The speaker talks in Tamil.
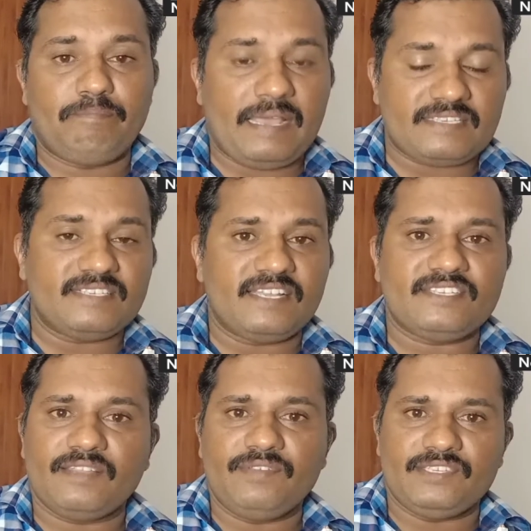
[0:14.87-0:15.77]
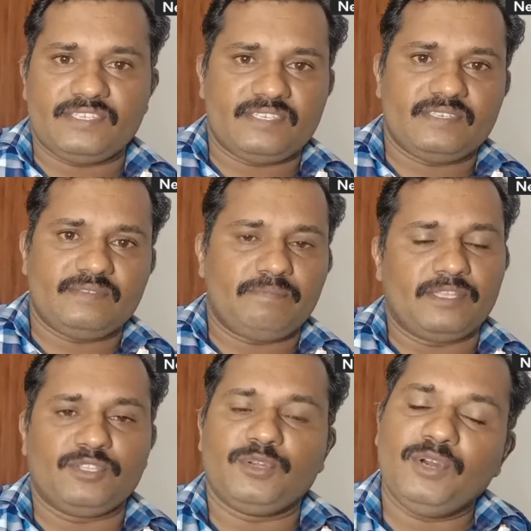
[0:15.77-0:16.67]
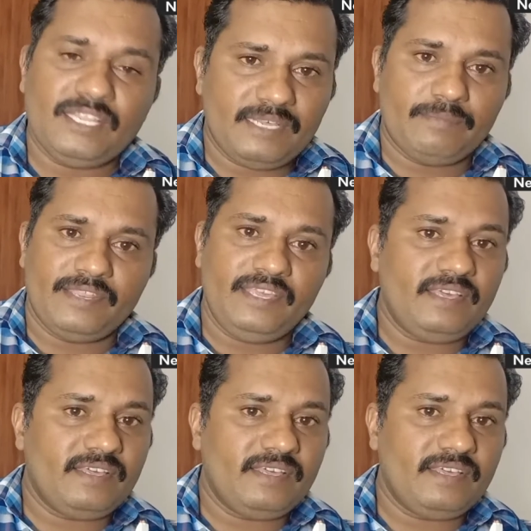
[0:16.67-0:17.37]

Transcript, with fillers: பேசஞ்சர் சர்வீஸ் பார்த்துருக்கோம் அதே மாதிரி